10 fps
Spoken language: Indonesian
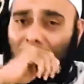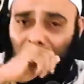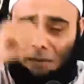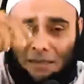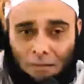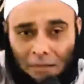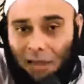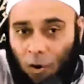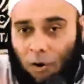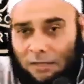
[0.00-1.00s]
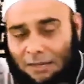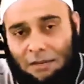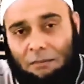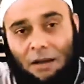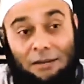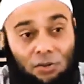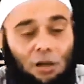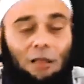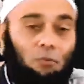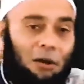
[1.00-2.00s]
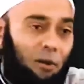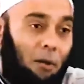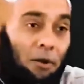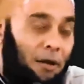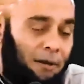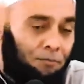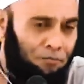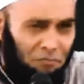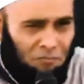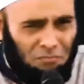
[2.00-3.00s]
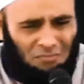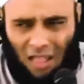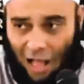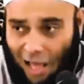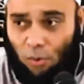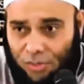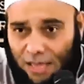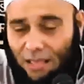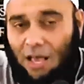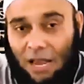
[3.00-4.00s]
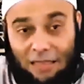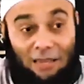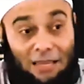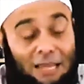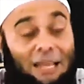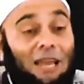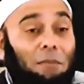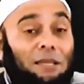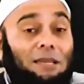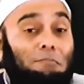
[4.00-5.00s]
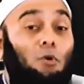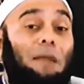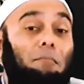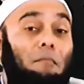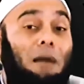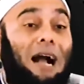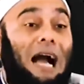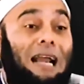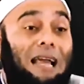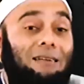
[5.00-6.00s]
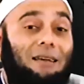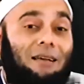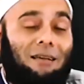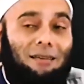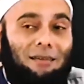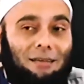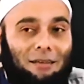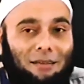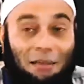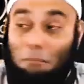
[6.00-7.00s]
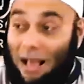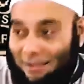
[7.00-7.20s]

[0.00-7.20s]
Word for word: kalau teman-teman tahu konsep ini, maka insya Allah bulan Ramadan ini Harusnya kita jadikan menjadi bulan pembakaran lemak.